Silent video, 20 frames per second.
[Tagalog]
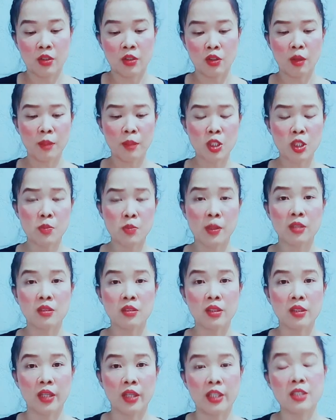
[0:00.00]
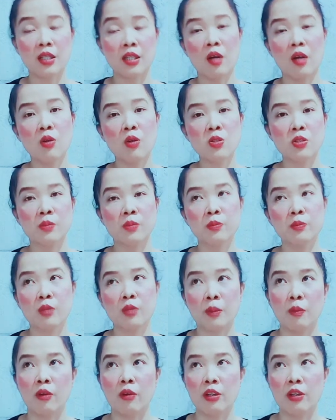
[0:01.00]
So, much better guys, a ah, consult
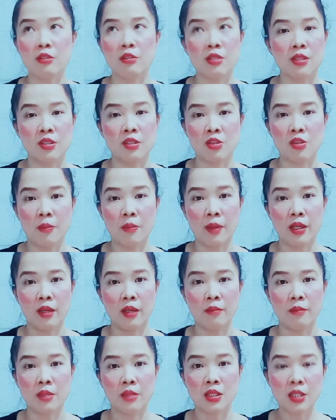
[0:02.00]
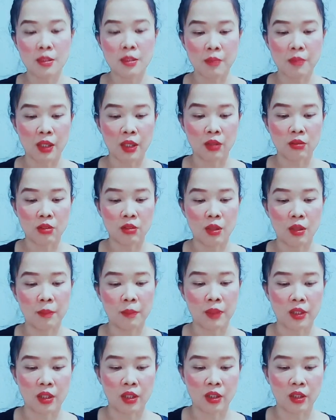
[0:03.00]
muna po kayo sa Japan Embassy bago niyo
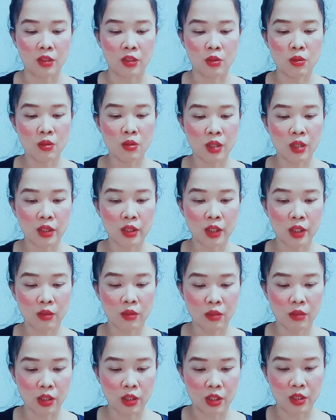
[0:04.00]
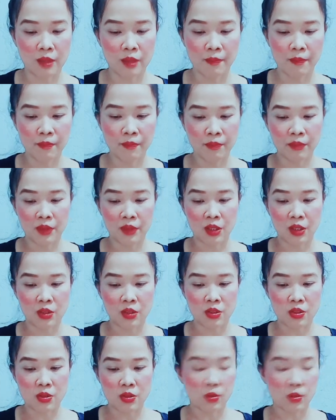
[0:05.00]
apply ang inyong category.
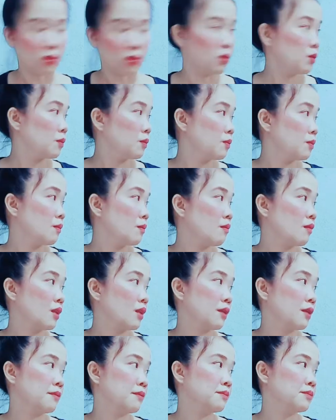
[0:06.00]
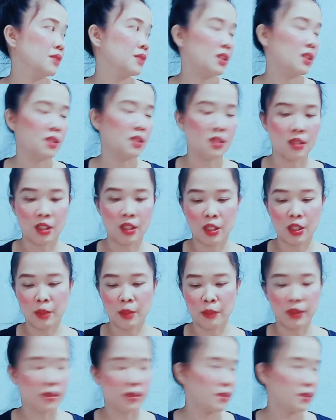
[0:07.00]
So, ingay
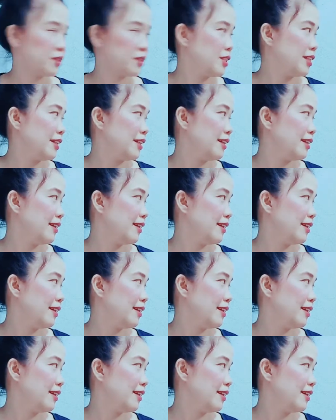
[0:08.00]
naman yung chin.